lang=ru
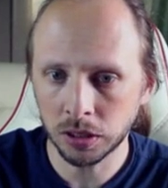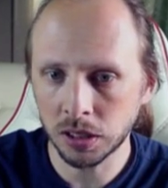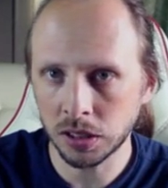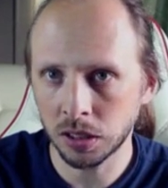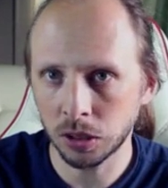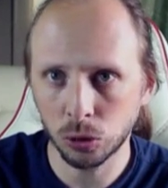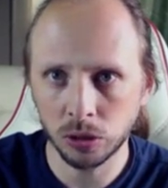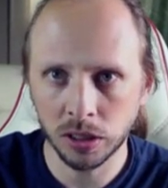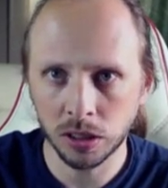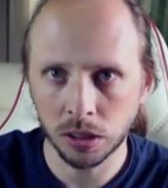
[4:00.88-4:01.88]
pcp
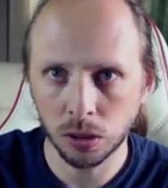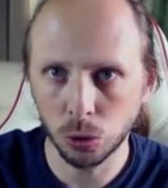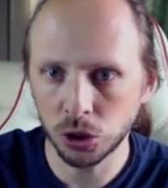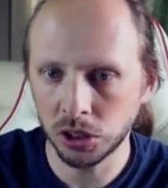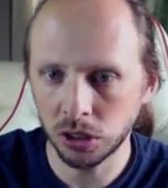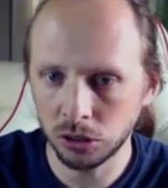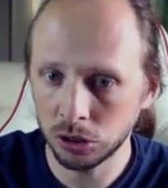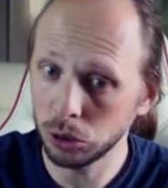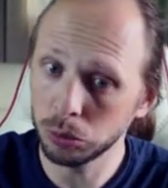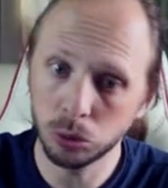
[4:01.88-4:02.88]
аннотации, которые я
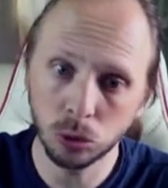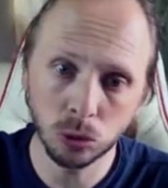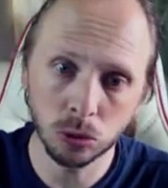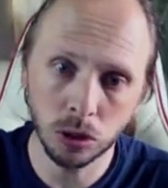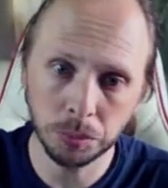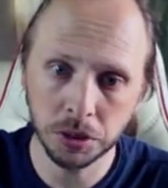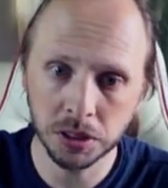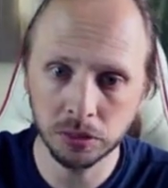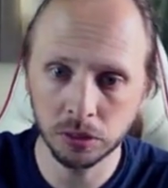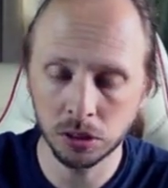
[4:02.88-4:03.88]
очень сильно не
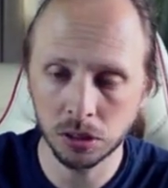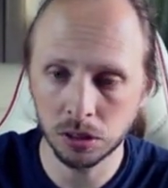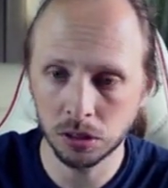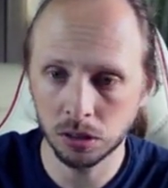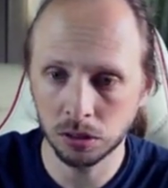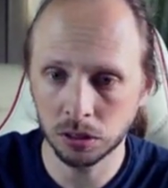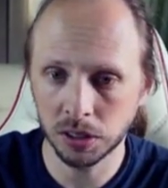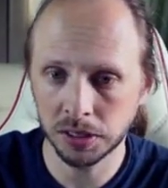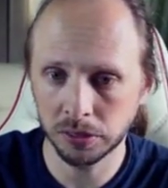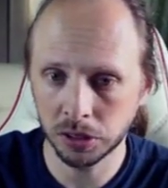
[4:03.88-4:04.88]
люблю описывать
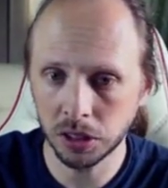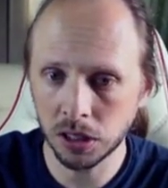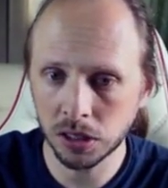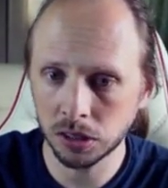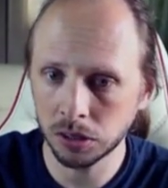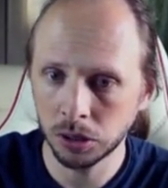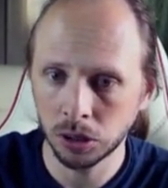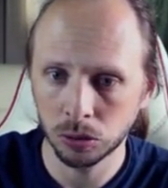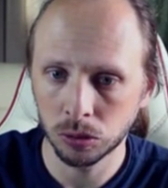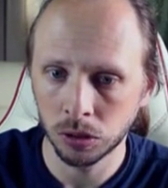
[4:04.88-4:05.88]
тестовые
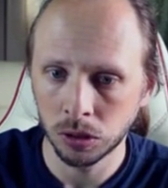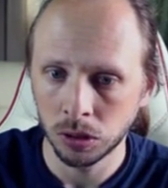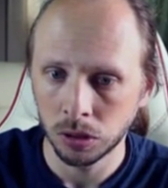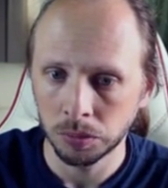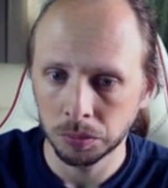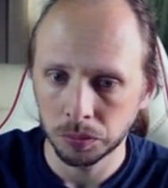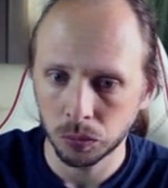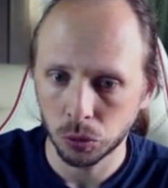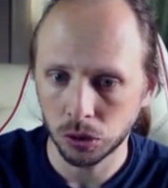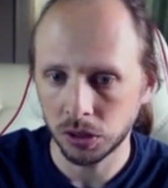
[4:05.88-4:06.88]
кейсы,
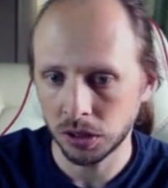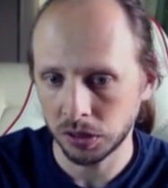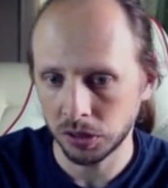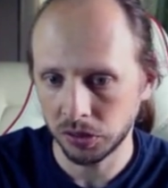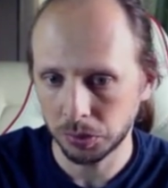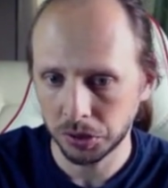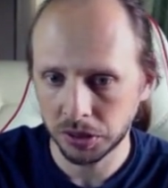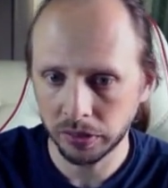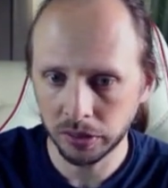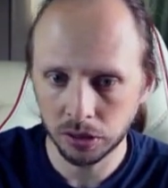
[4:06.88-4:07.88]
Собственно,
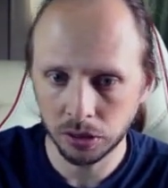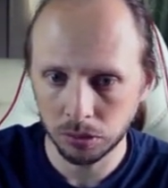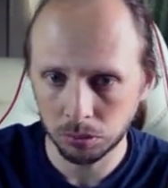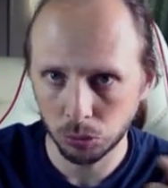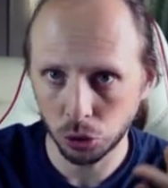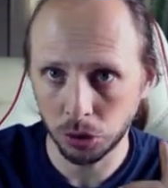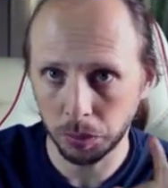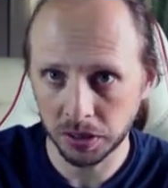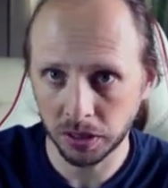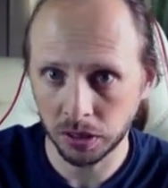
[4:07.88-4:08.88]
здесь они все
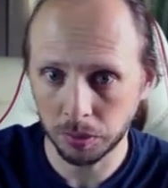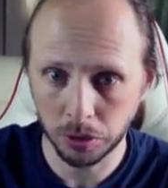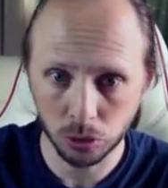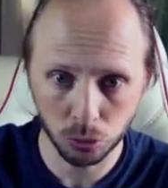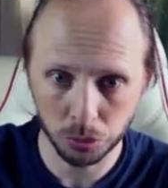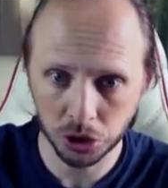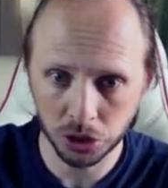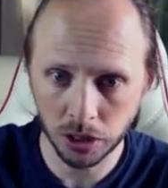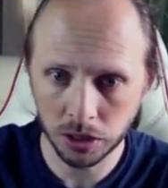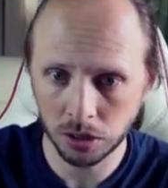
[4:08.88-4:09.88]
представлены. Можете поставить на
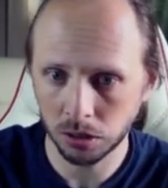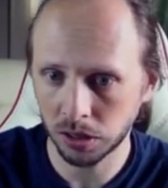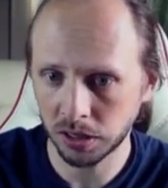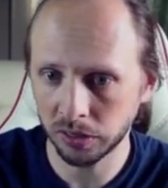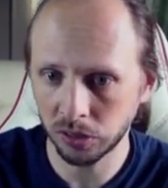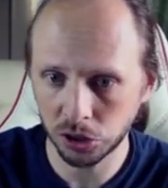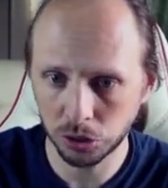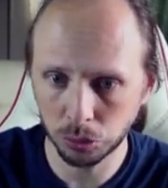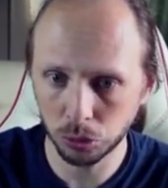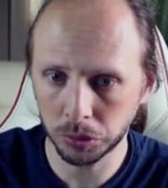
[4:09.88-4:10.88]
паузу, почитать.
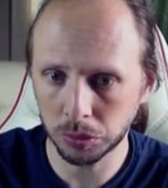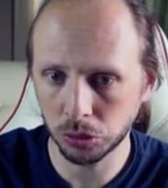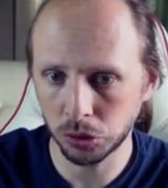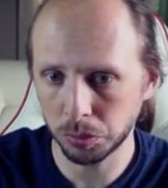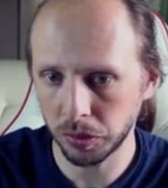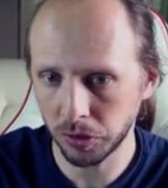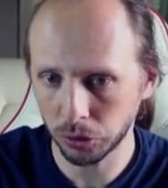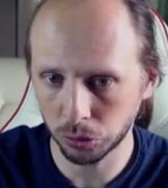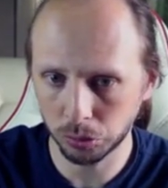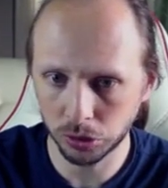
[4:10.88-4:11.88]
Останавливаться не буду,
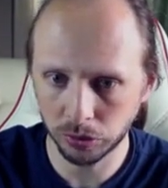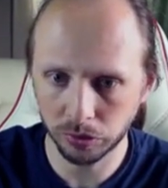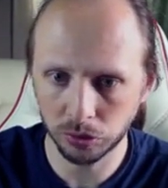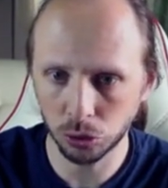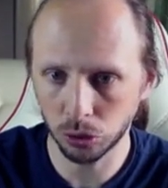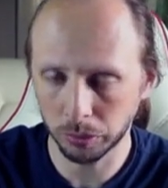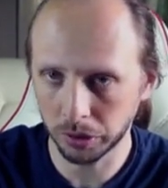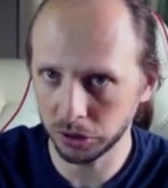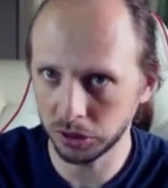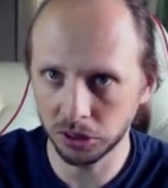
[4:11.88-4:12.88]
потому что по факту
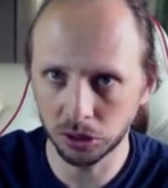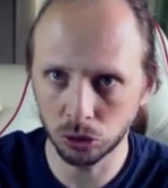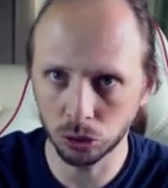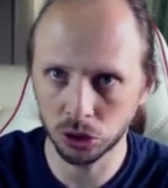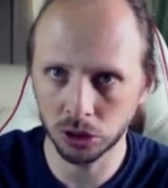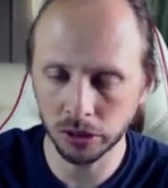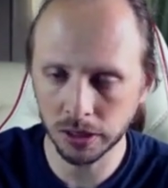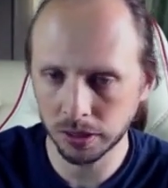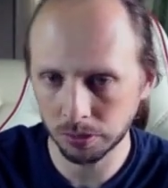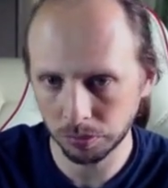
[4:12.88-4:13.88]
мы делаем один
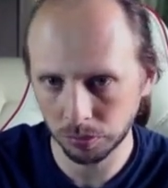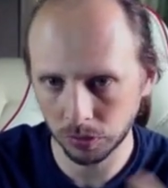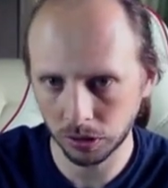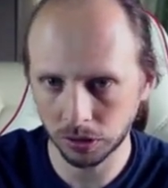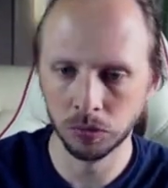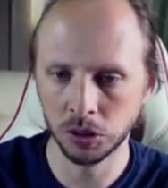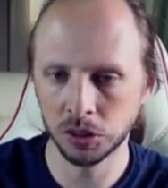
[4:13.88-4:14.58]
и тот же класс.